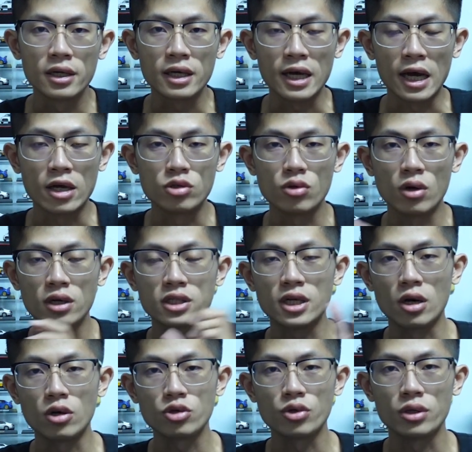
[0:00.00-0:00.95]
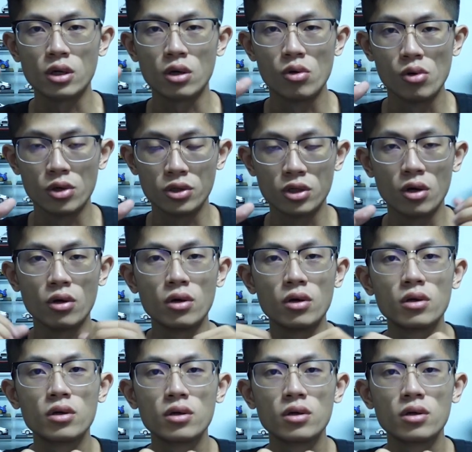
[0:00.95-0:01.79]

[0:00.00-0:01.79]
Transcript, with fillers: 改装教学的活动。